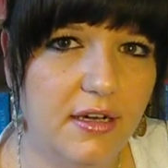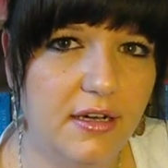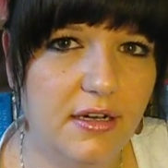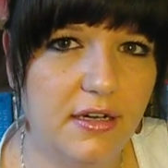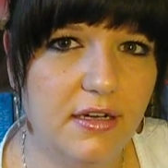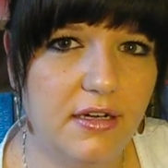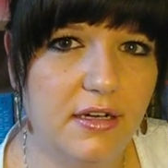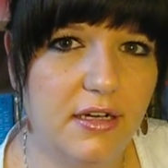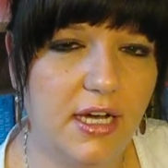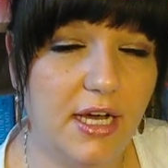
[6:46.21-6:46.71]
Äh,
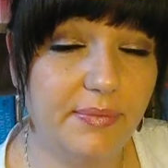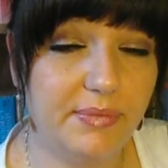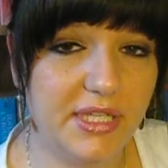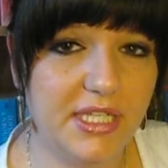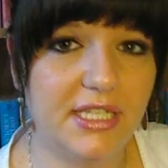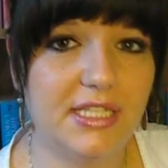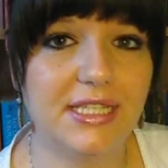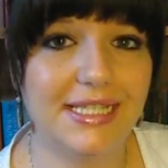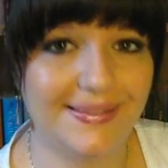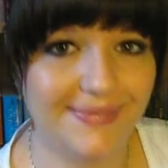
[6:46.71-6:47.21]
habt ihr
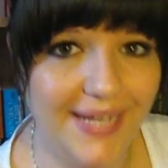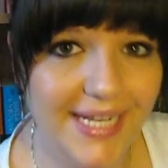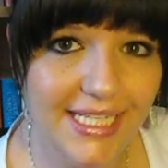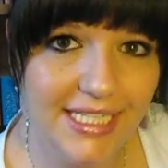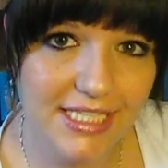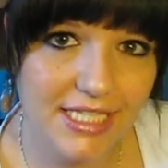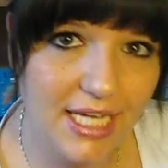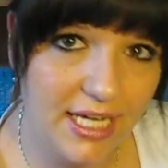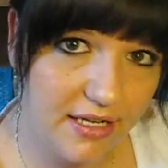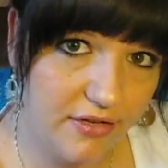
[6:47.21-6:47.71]
den zweiten
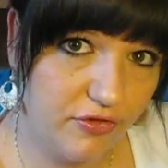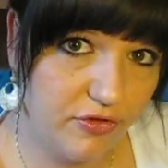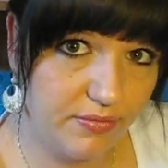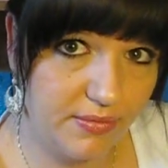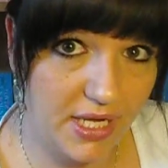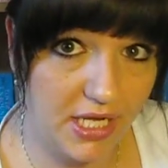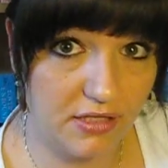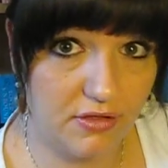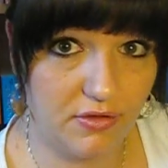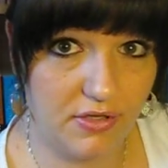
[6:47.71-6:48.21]
Teil von
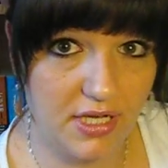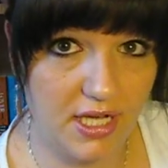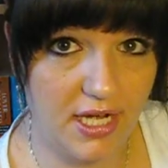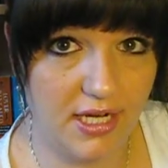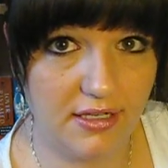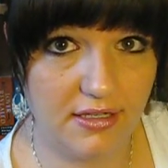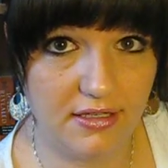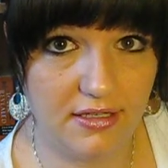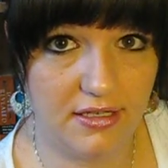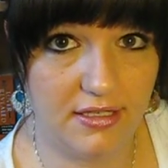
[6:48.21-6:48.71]
Mark
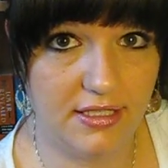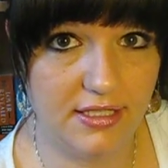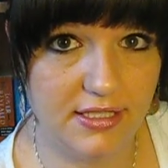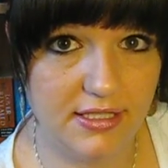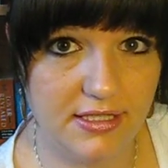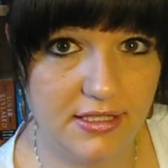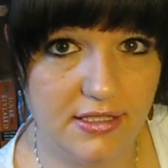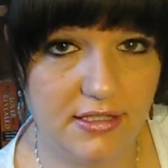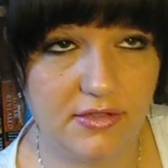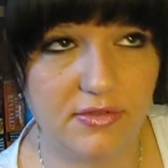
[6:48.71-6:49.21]
Mikanen
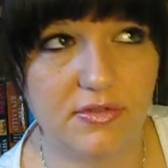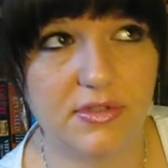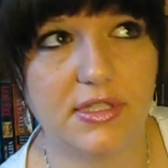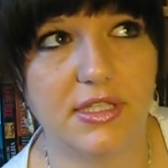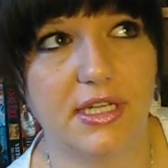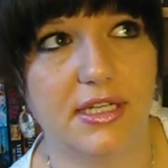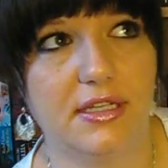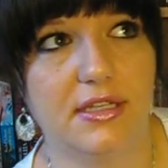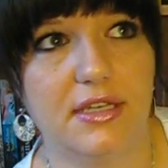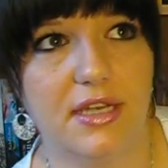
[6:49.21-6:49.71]
gelesen? Also es ist
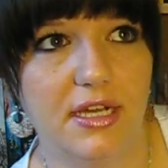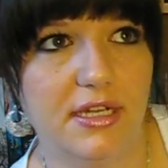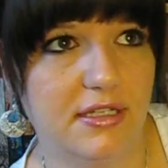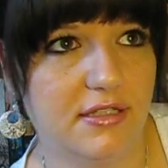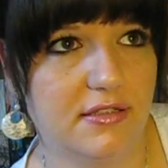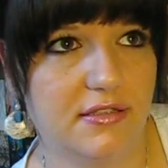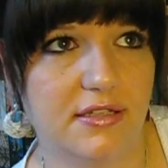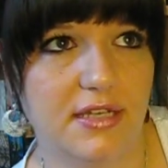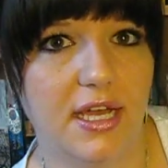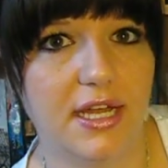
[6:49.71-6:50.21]
ja
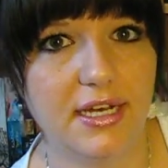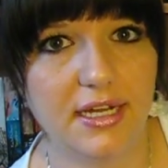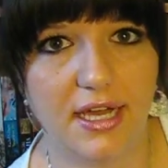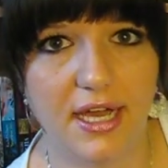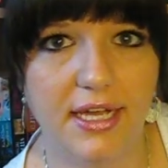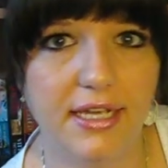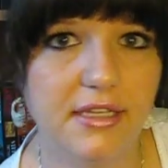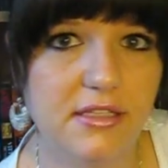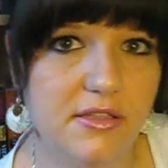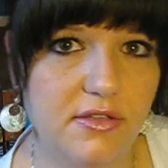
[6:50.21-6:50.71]
kein, keine
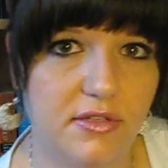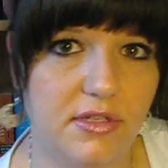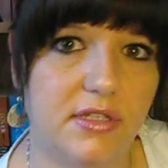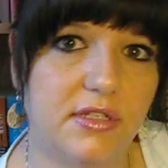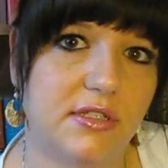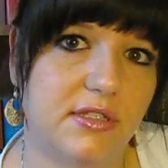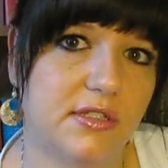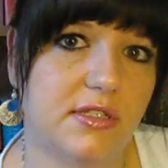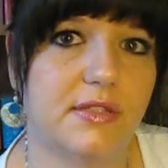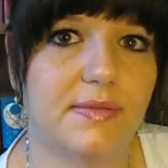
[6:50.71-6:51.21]
Reihe, sondern
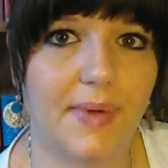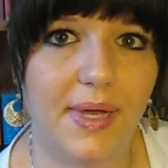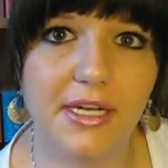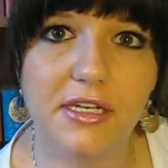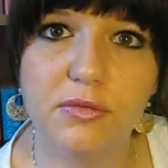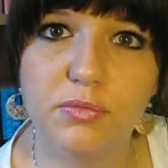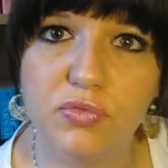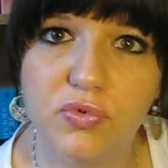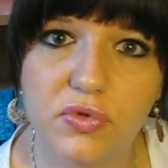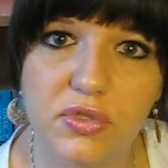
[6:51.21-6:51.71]
das
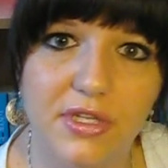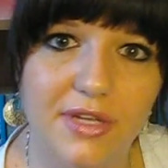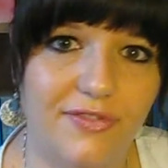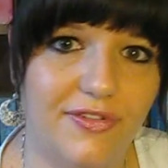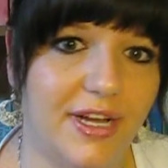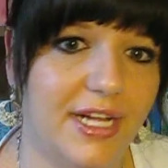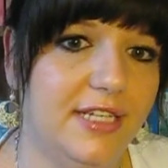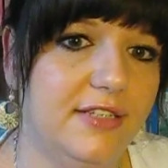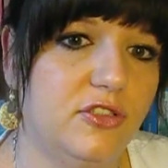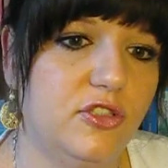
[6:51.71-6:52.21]
zweite Buch, Der
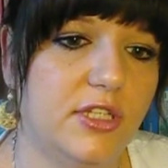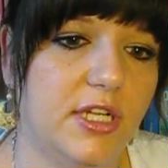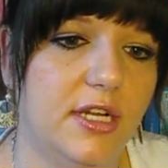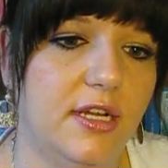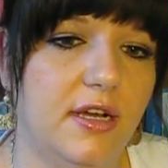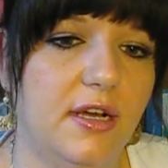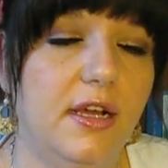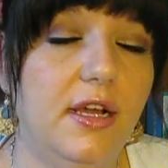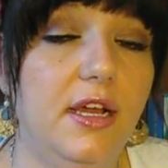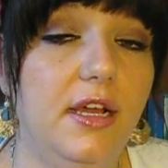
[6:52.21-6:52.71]

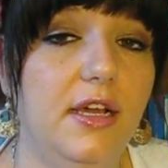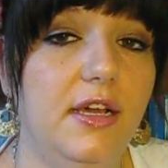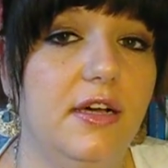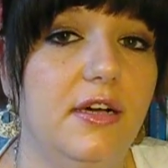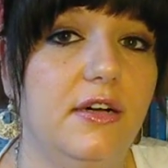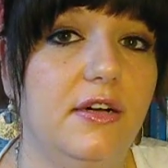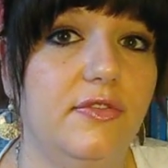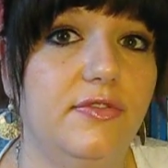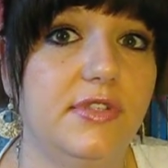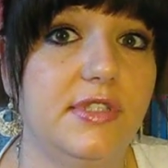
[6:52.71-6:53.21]
Fallensteller.
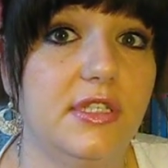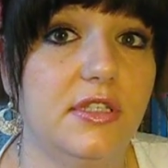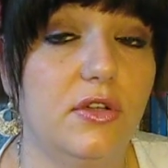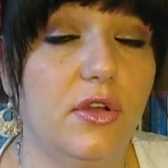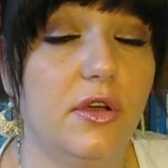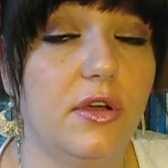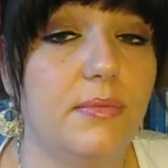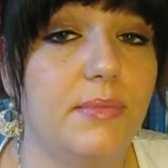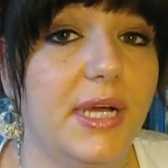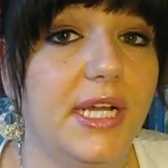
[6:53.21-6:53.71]
Äh, wie sind
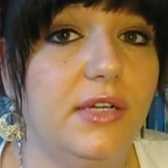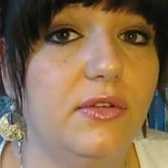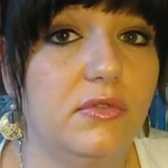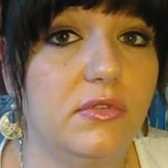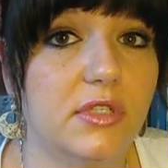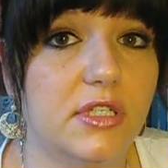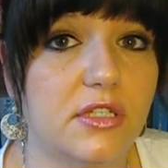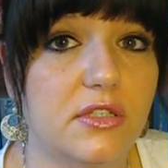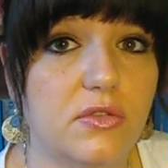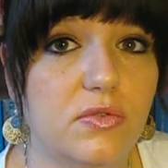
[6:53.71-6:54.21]
eure
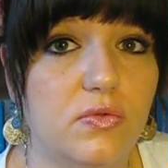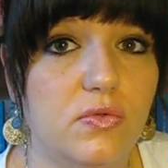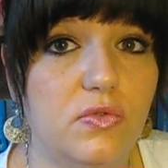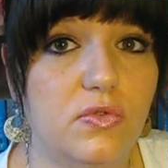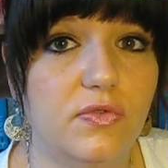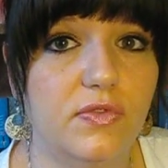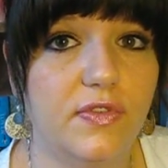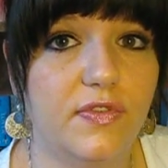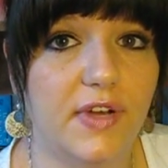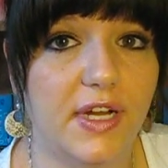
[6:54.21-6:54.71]
Meinungen
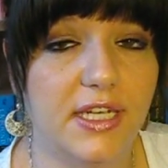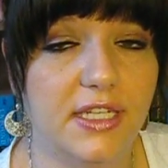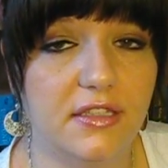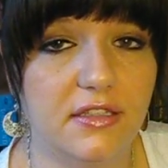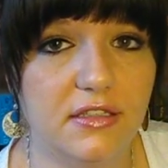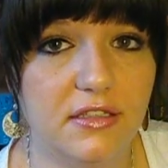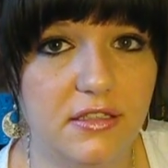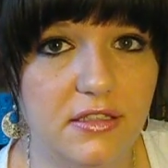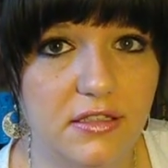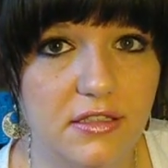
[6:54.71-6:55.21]
dazu? Wie fandet
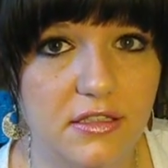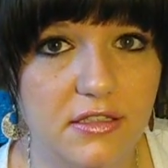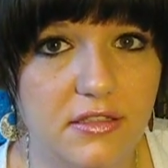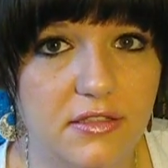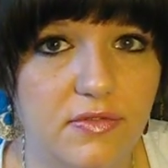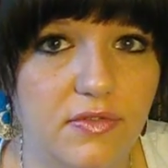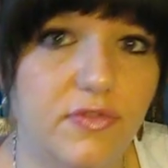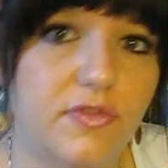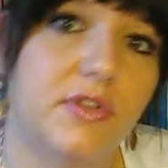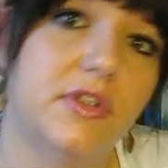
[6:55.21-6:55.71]
ihr
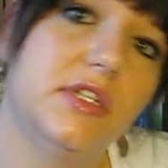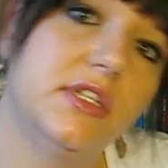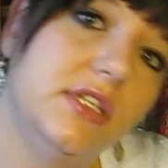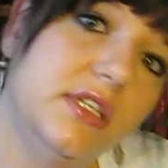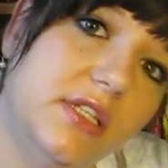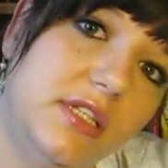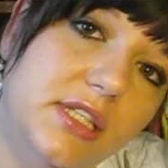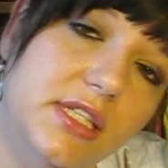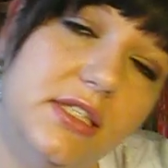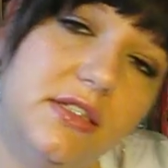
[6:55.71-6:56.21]
das? Wie findet
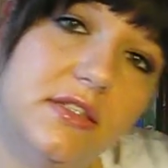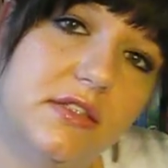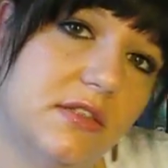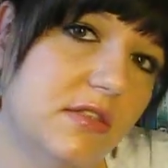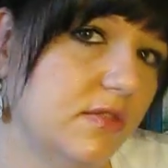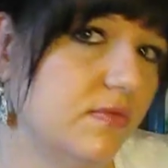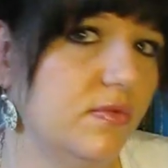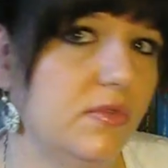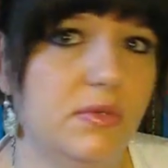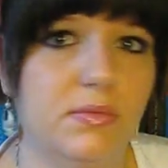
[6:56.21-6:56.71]
ihr dieses?
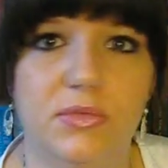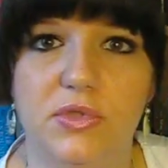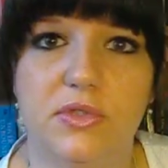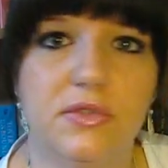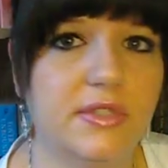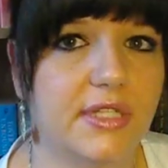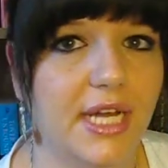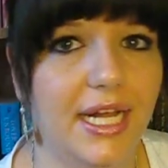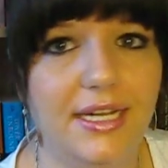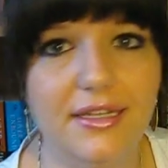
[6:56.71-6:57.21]
Das würde mich
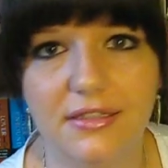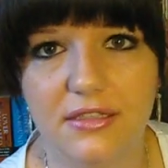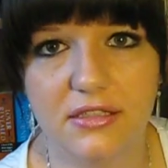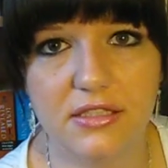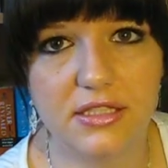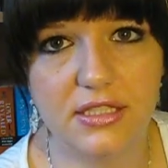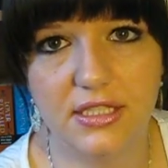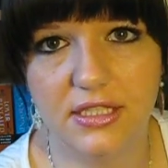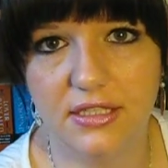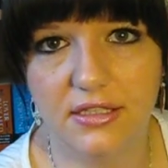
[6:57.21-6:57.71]
total
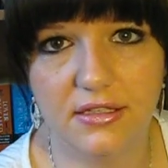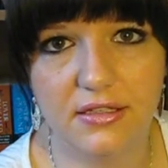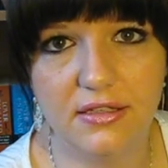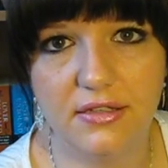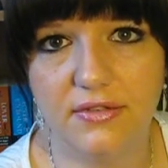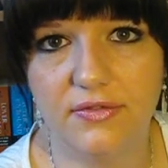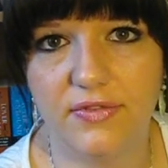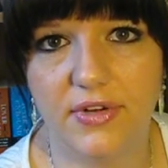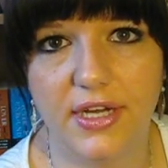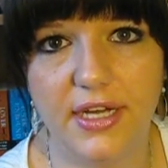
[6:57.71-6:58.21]

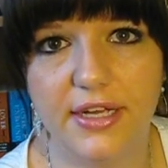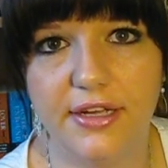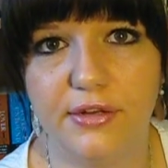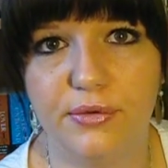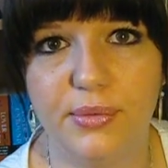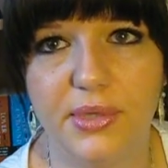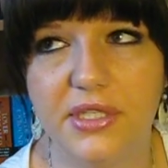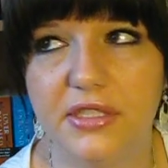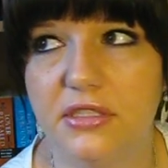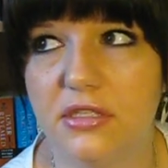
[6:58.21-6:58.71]
interessieren, weil
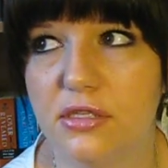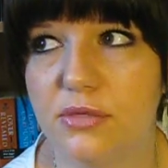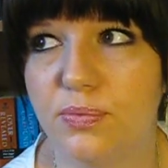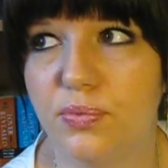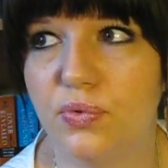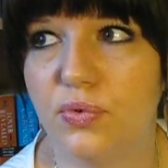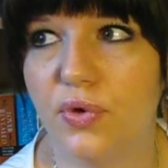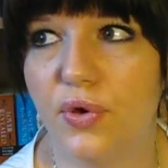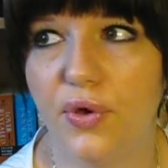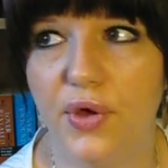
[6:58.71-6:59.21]
über dieses
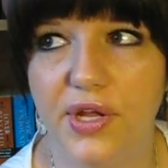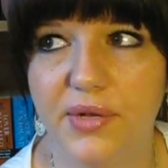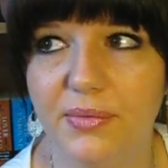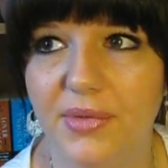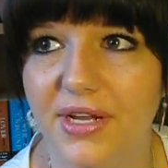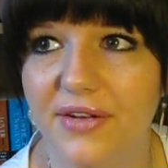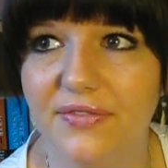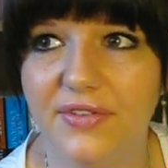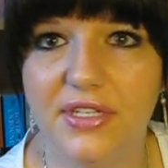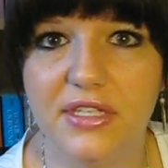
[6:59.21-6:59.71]
Buch hört
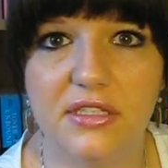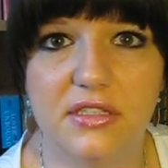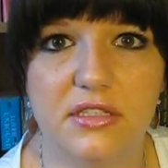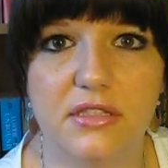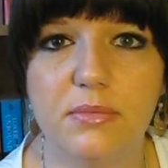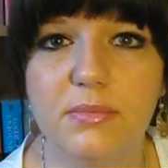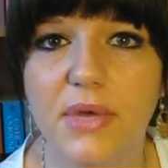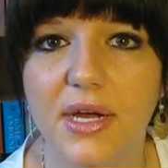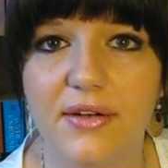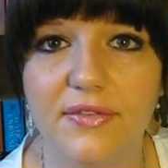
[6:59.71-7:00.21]
man wenig,
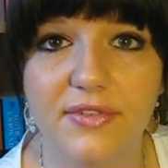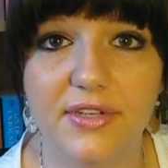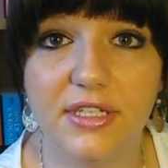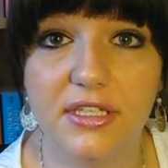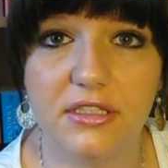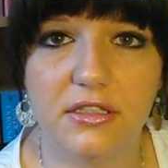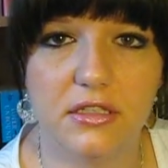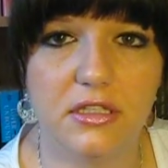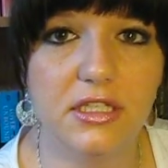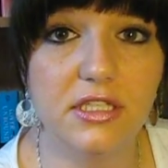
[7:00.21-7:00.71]
sieht man
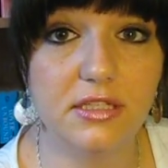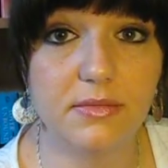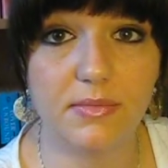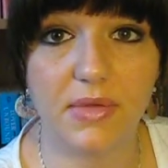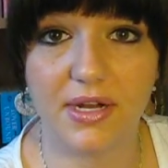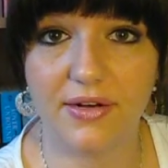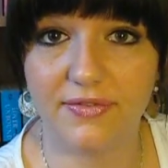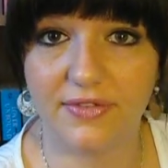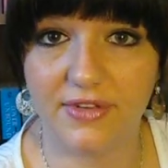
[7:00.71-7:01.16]
wenig, liest man